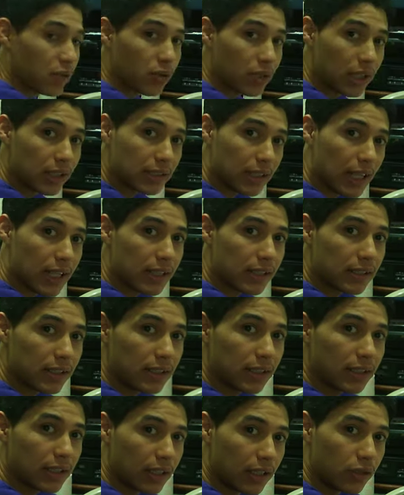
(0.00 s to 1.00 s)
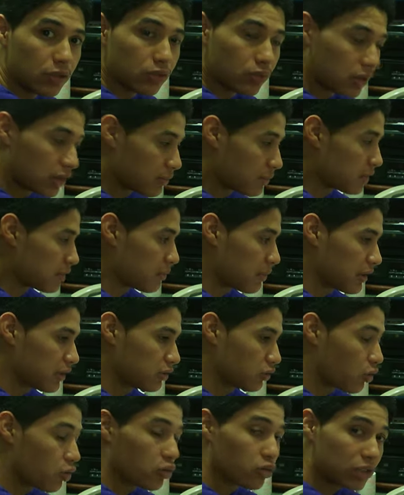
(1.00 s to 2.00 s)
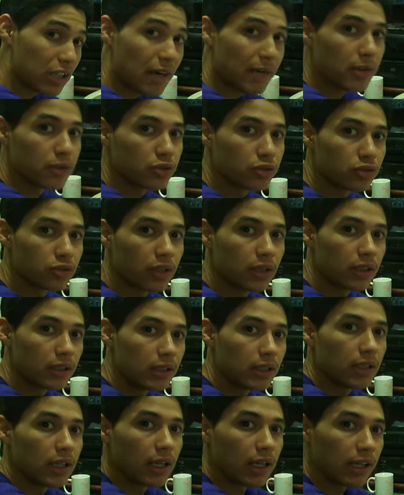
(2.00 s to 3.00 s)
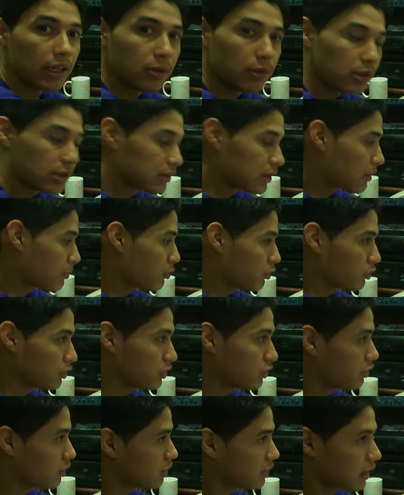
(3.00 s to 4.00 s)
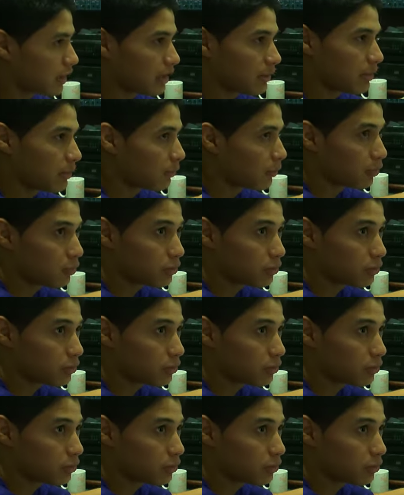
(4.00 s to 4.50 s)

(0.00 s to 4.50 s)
de la tarde en los 40 principales todos los sábados. Ahí voy a estar por cuestiones de que me pongo a